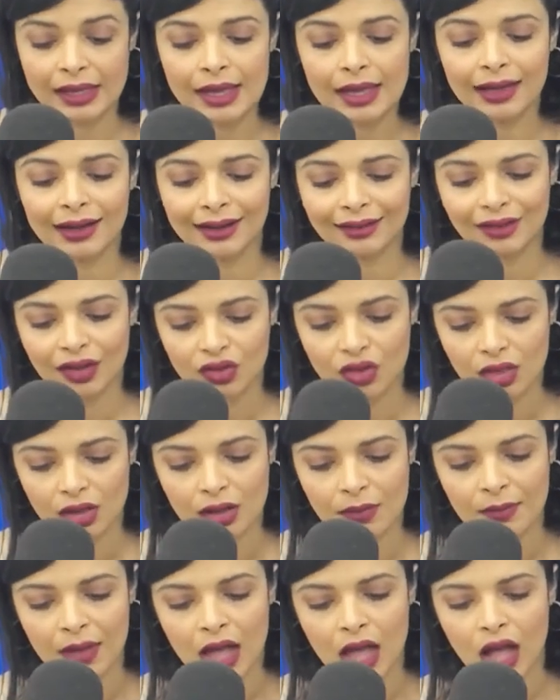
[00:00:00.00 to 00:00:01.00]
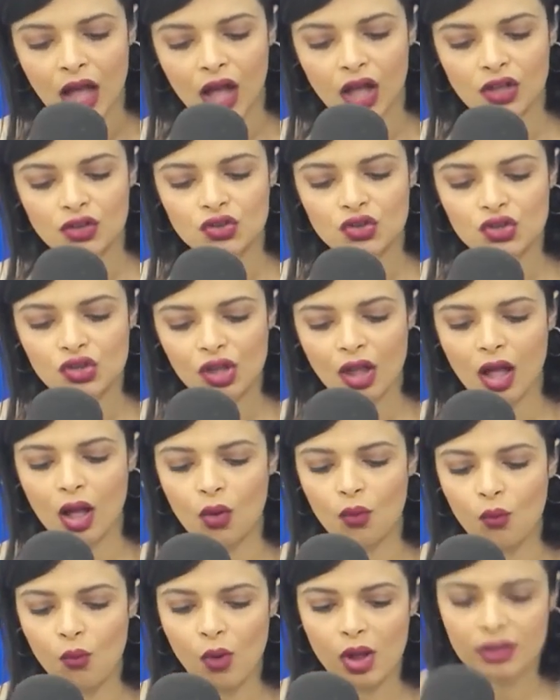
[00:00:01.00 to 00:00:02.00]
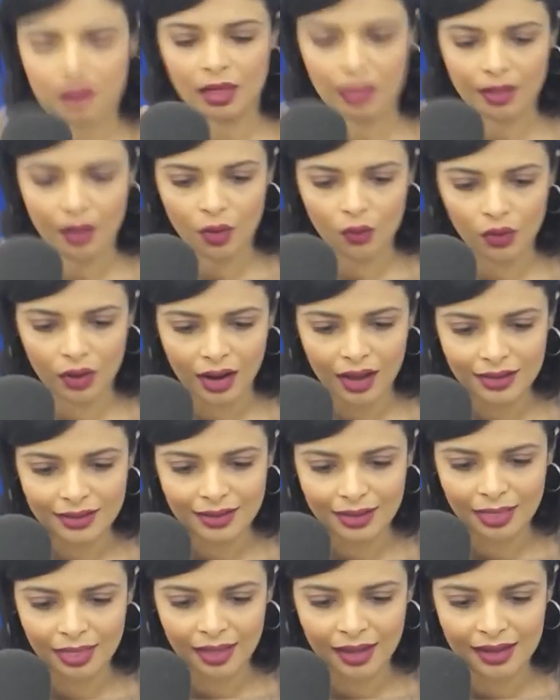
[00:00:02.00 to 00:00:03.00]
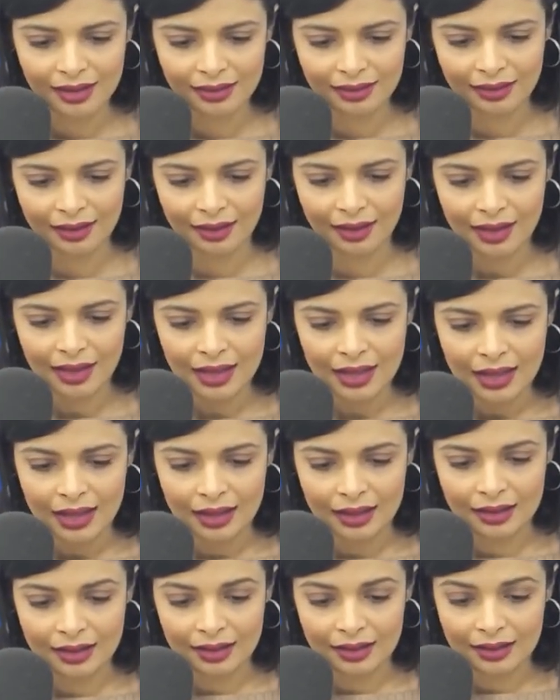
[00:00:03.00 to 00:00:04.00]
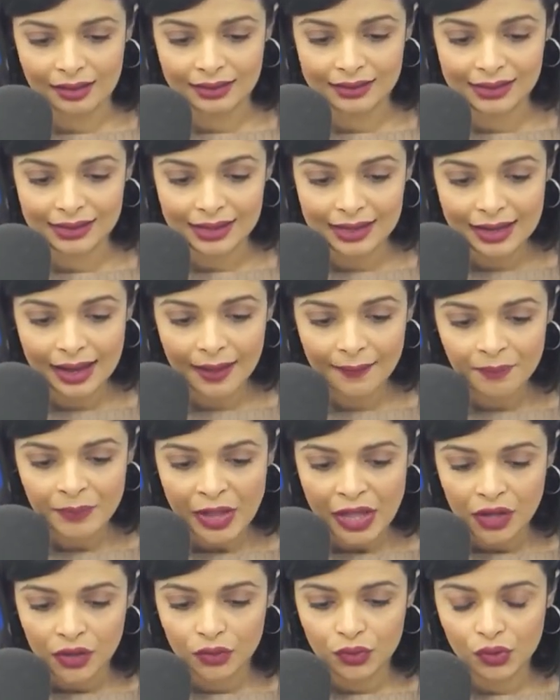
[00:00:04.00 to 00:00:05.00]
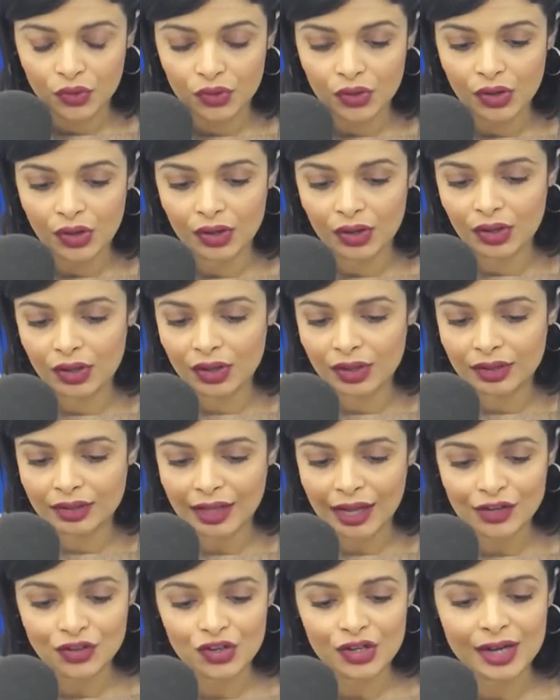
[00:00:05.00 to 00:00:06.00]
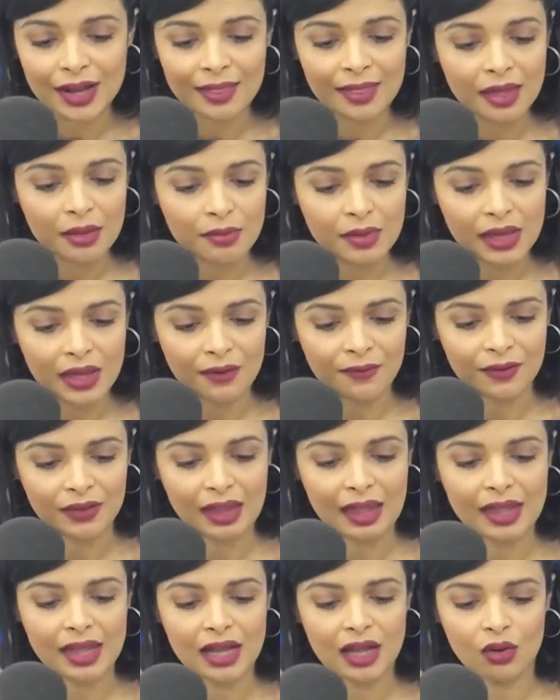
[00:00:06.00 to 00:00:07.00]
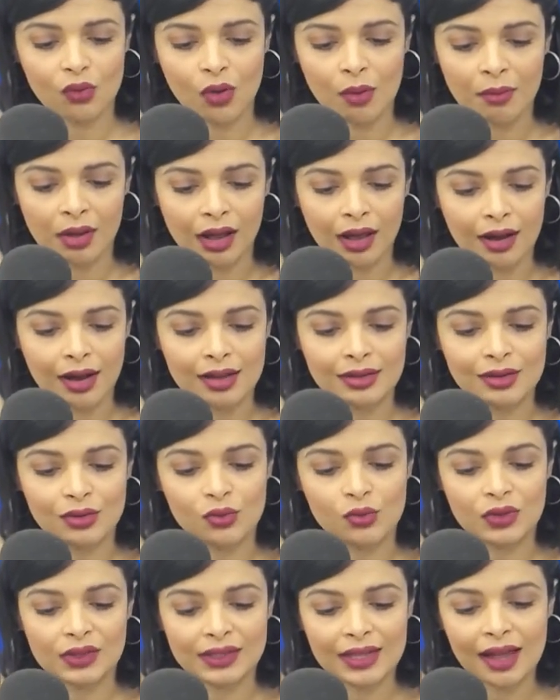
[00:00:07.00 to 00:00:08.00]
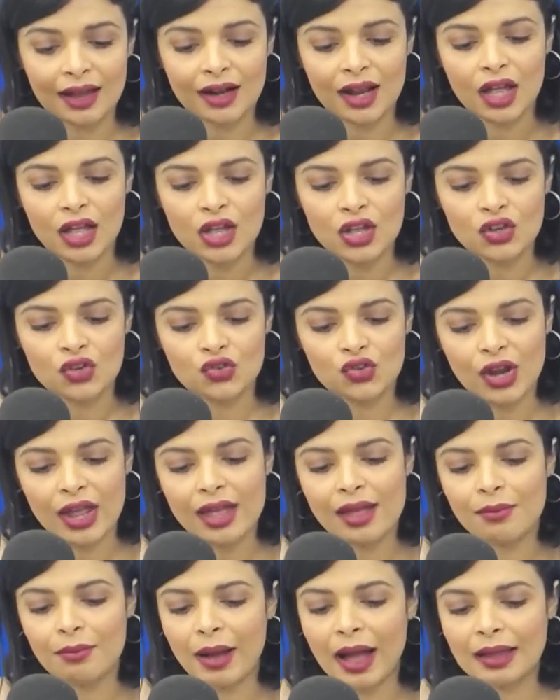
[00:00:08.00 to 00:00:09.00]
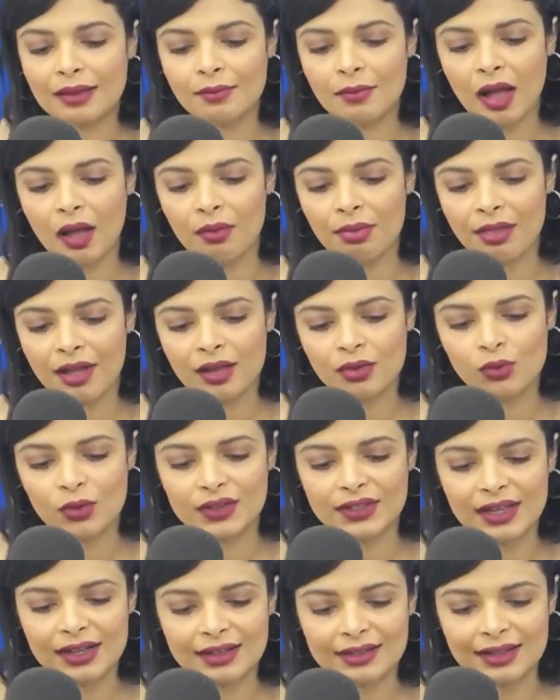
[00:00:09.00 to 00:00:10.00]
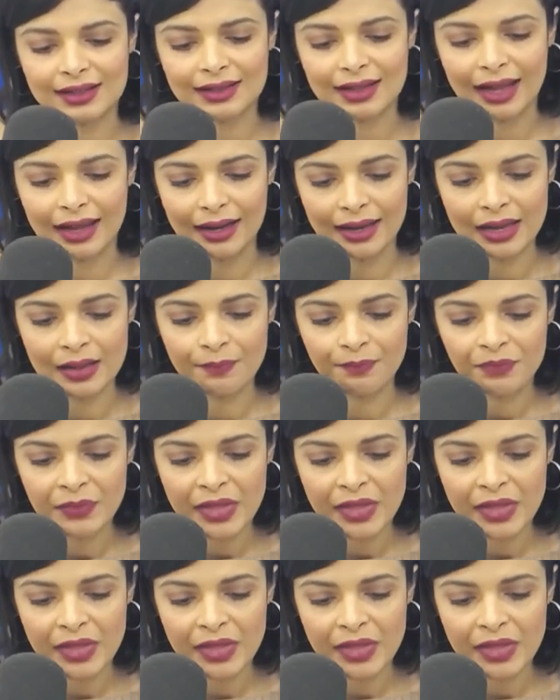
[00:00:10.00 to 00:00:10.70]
إلى تنظيم أنشطة وتظاهرات ذات آه، صلة دونك آه، تحجير هذه بكافة هيكل ومقرات الوزارة جاء بعد ما أنضات وزارة التعليم